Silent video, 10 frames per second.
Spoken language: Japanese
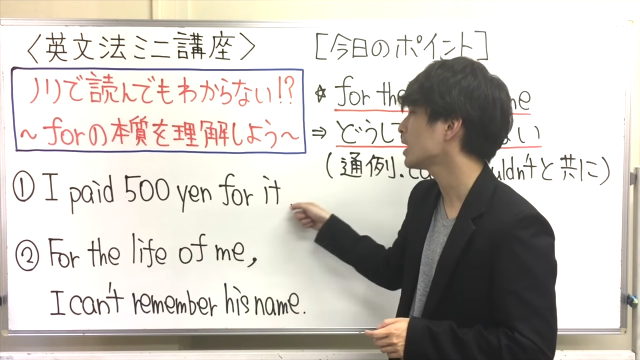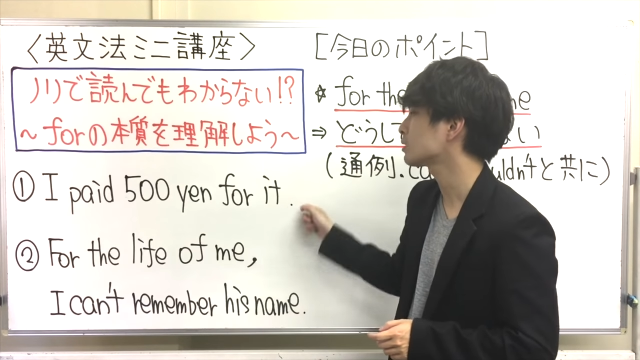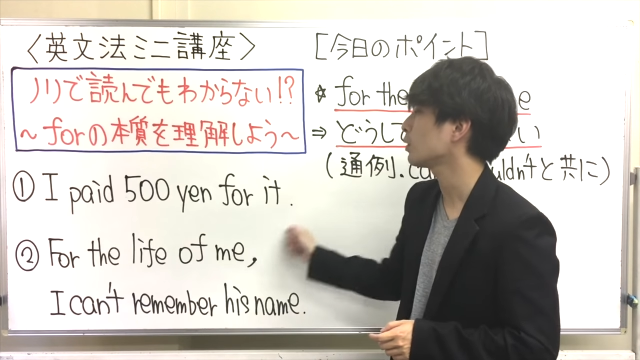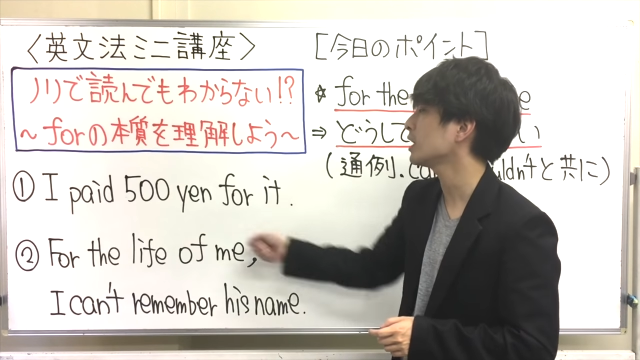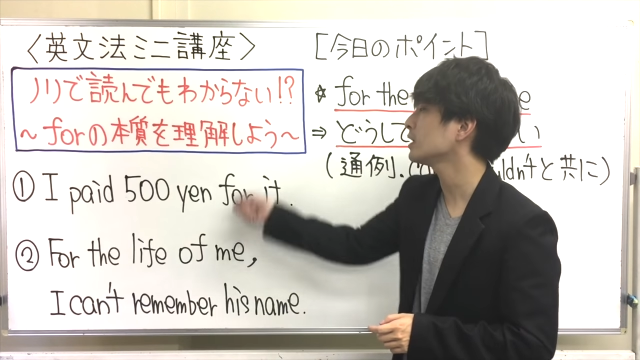まあ
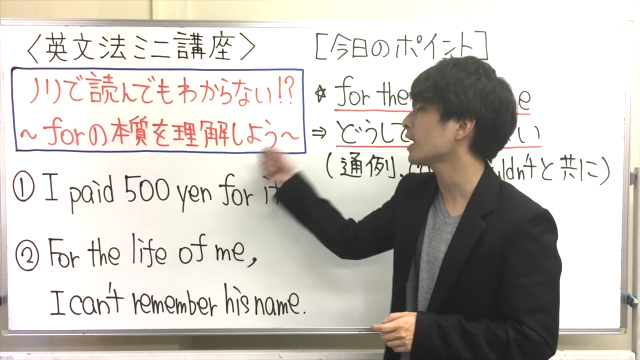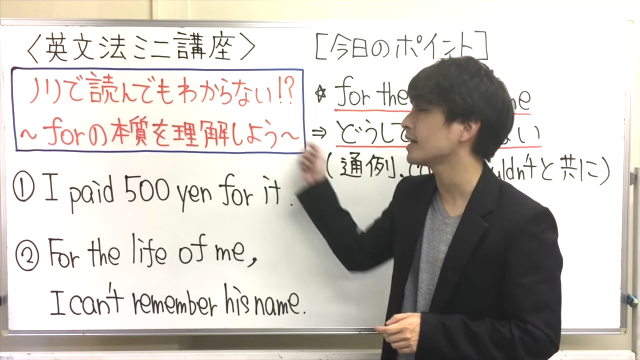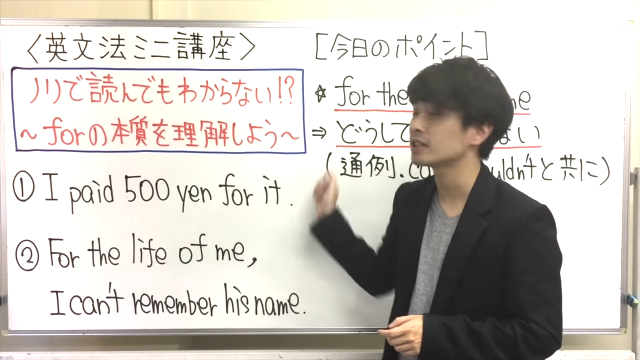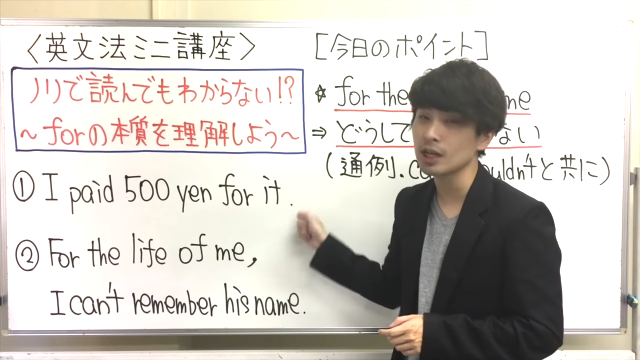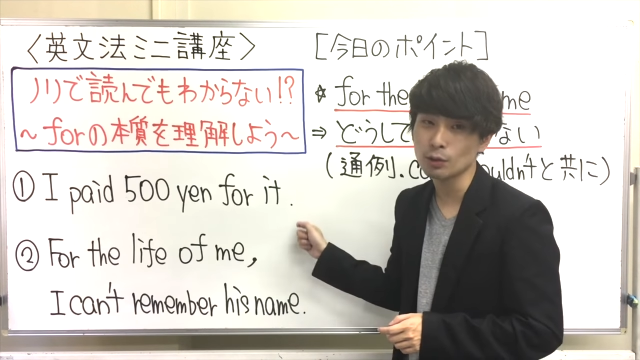それに
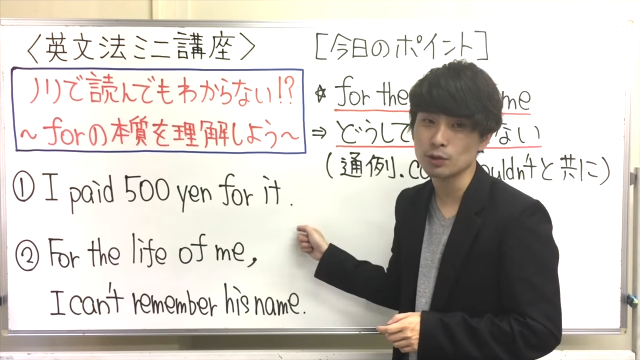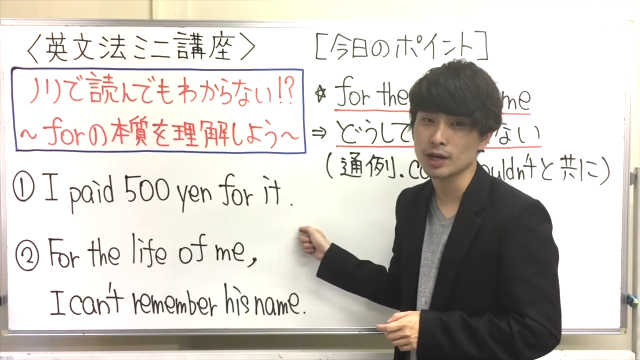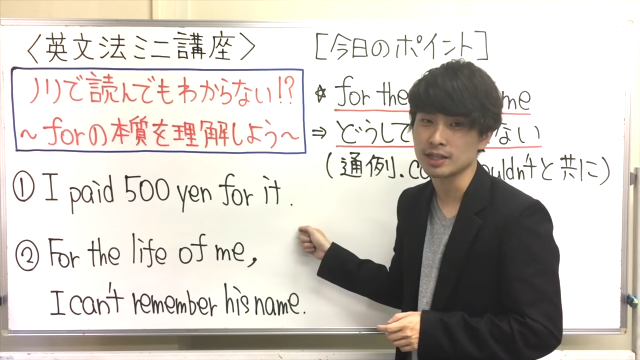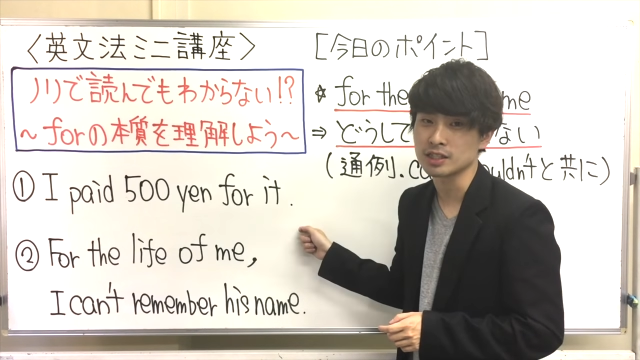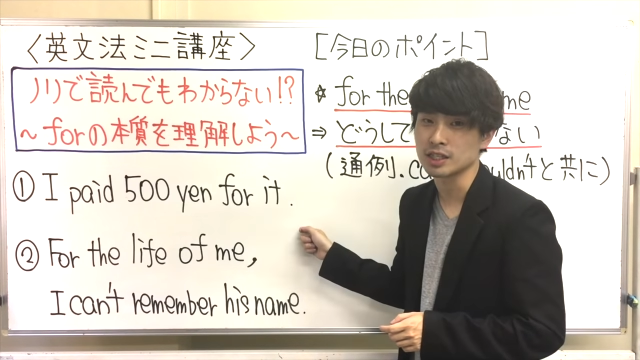対してという
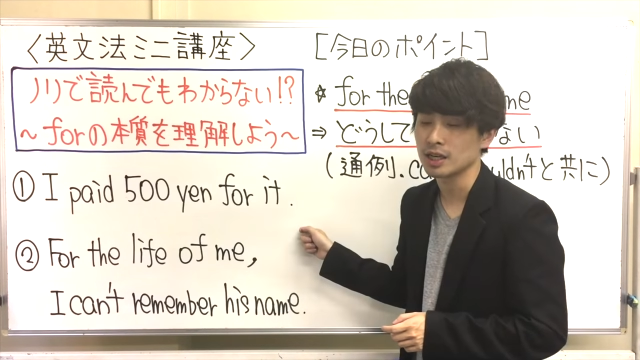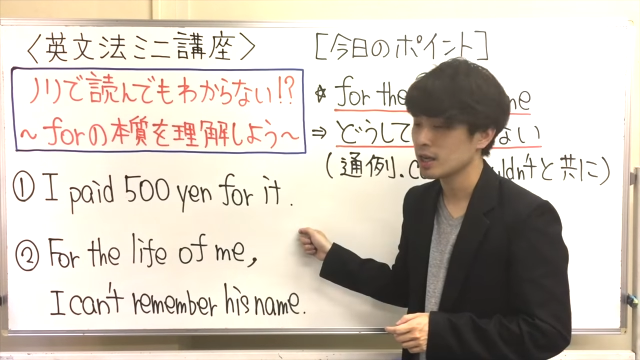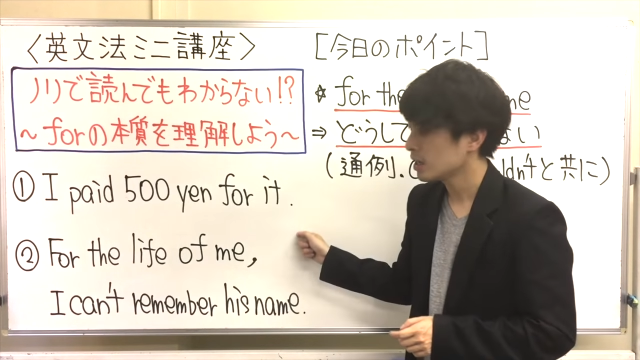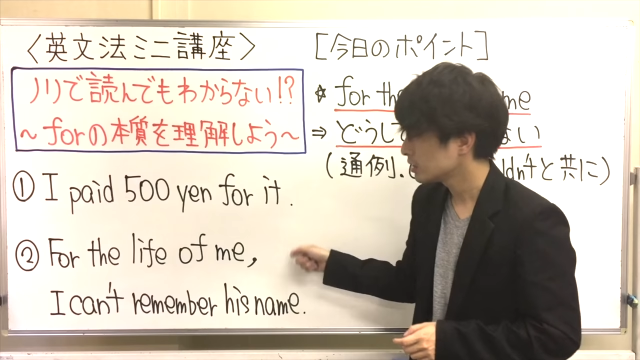感じ。